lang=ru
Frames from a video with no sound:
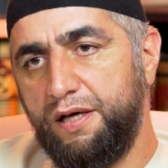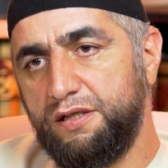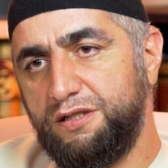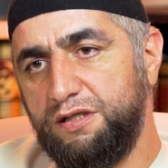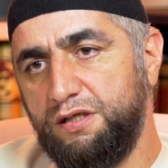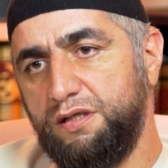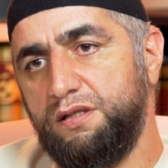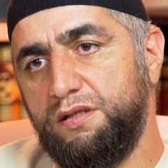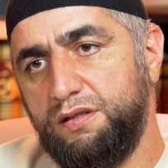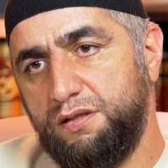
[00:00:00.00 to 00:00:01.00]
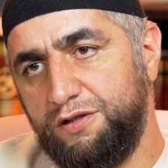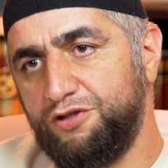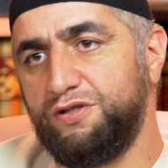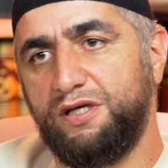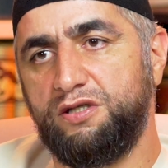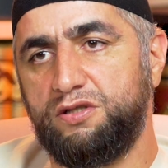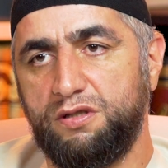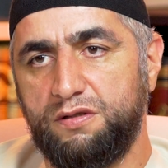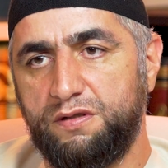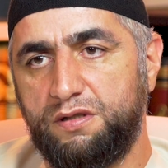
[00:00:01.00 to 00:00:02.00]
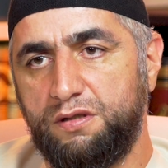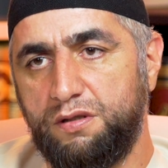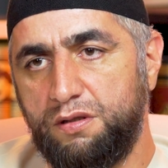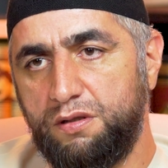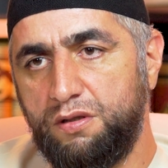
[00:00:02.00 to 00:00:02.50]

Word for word: если неженатый человек